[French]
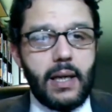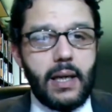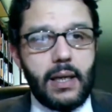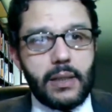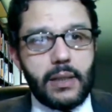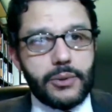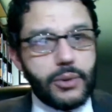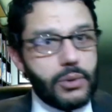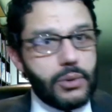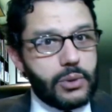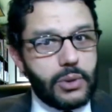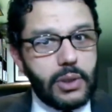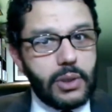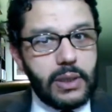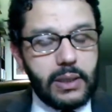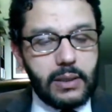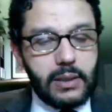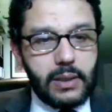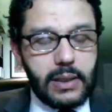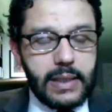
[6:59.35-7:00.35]
Euh, donc,
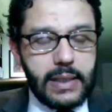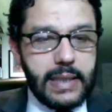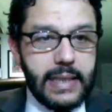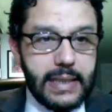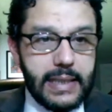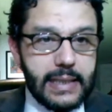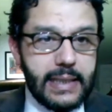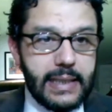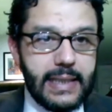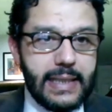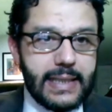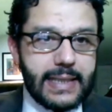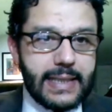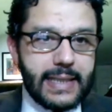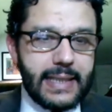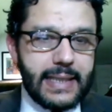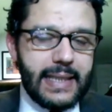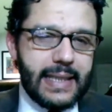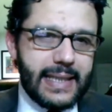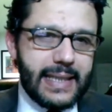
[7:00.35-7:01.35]
euh, ils,
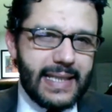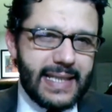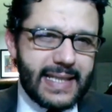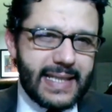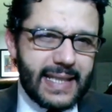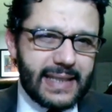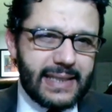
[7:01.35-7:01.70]
ils, ils,